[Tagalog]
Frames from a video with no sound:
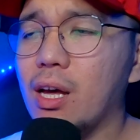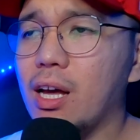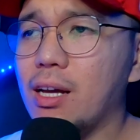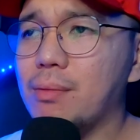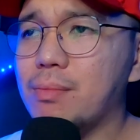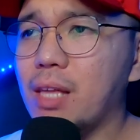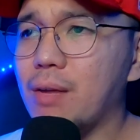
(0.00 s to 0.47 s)

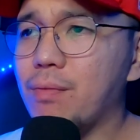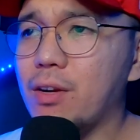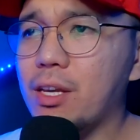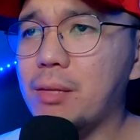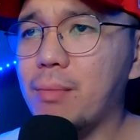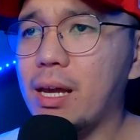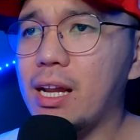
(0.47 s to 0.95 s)
Um, never
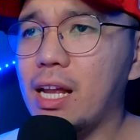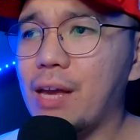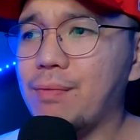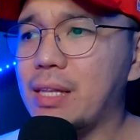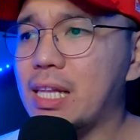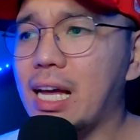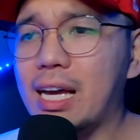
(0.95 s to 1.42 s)
in my
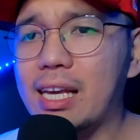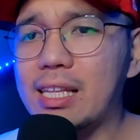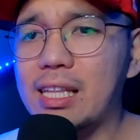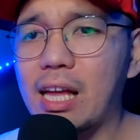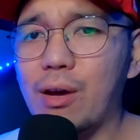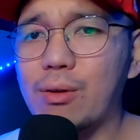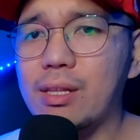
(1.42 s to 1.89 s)
life na
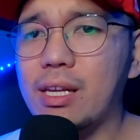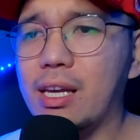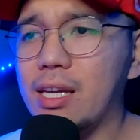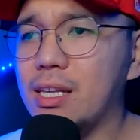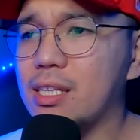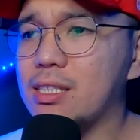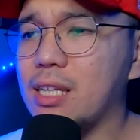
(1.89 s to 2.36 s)
nakita ako
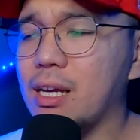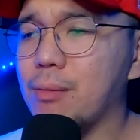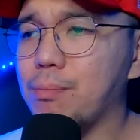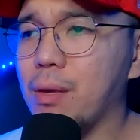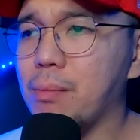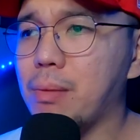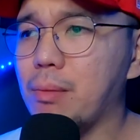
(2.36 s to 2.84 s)
ng
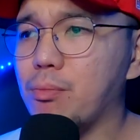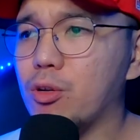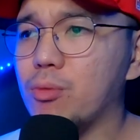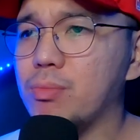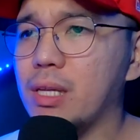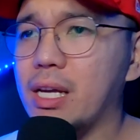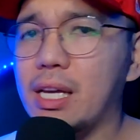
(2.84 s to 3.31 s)
isang PPAP
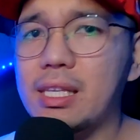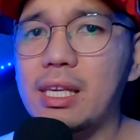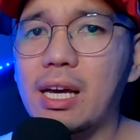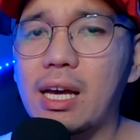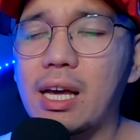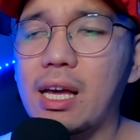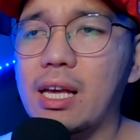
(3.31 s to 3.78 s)
group na
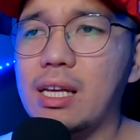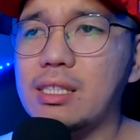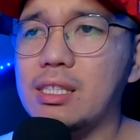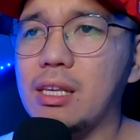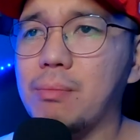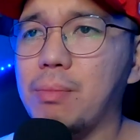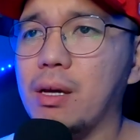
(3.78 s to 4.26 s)
ganyan
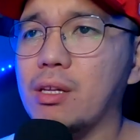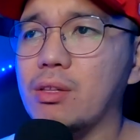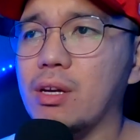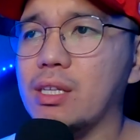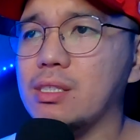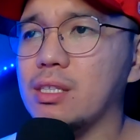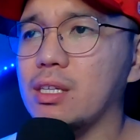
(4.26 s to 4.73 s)
kasipag
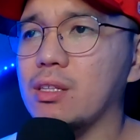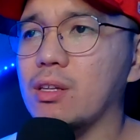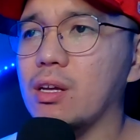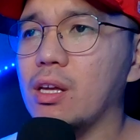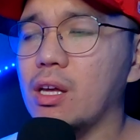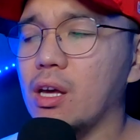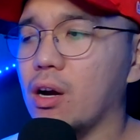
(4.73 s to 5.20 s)
na kasi na.